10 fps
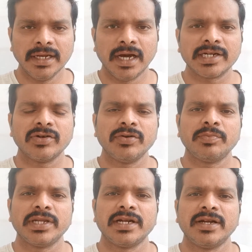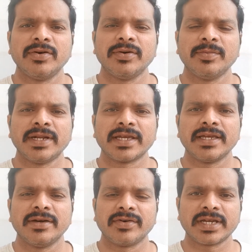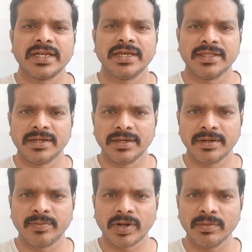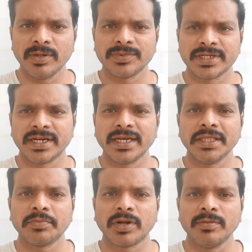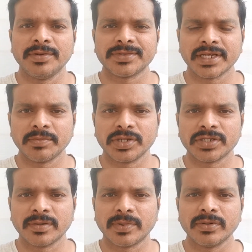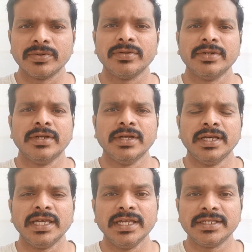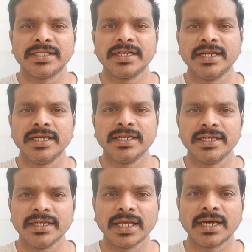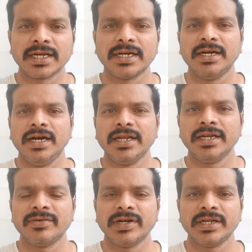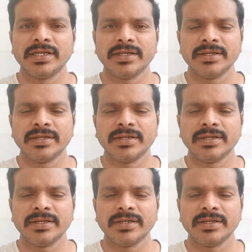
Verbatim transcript: లాక్డౌన్ పీరియడ్లో మనకి ఎవరికైనా ఏదైనా ప్రాబ్లమ్స్ అంటే హెల్త్ ప్రాబ్లమ్స్ అనిపించినప్పుడు ఏం చేయాలి ఎలాగా అనేటువంటి